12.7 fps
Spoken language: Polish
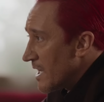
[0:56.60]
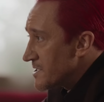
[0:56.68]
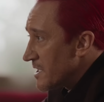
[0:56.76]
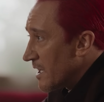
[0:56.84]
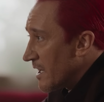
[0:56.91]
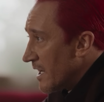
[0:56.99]

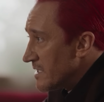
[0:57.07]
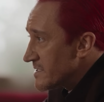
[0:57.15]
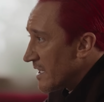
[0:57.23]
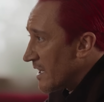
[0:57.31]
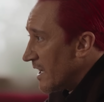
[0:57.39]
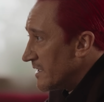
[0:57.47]
Ja cię
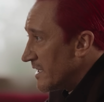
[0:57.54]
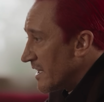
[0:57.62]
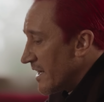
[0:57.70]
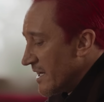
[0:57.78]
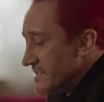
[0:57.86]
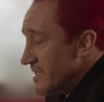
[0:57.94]
kręcę,
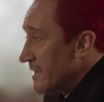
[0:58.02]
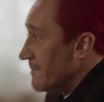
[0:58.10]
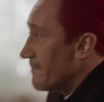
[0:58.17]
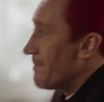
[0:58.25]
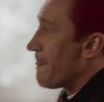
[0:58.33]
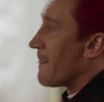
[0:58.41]
Kajne
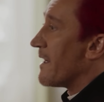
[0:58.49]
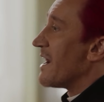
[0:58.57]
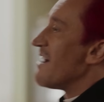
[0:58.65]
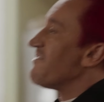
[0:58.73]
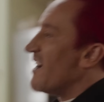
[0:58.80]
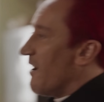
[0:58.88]
Gręcen.
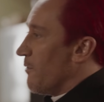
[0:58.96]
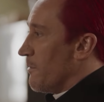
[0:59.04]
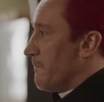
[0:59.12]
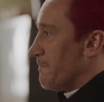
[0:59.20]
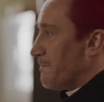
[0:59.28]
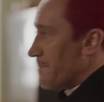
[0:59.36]
Rafał!